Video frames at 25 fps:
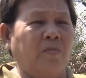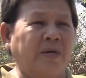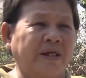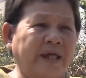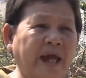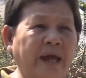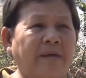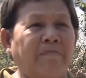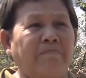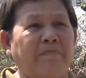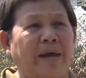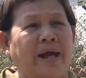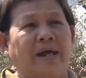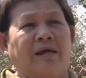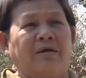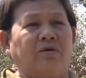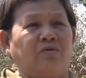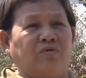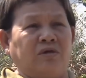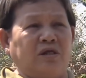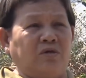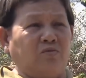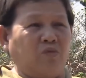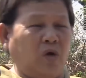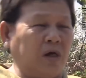mới thắc mắc
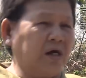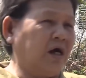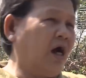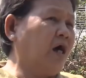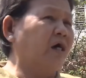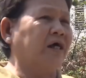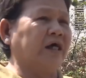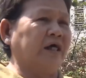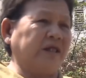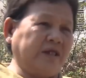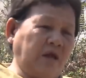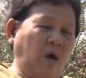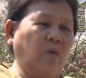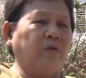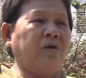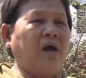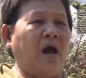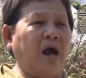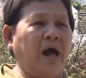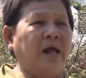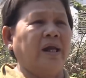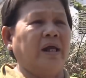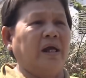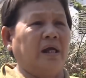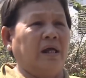uất ức cái chỗ
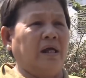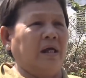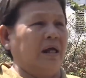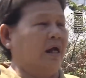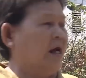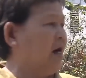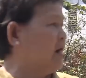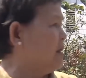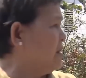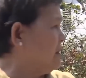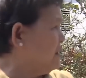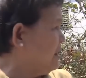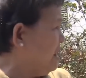đó đó.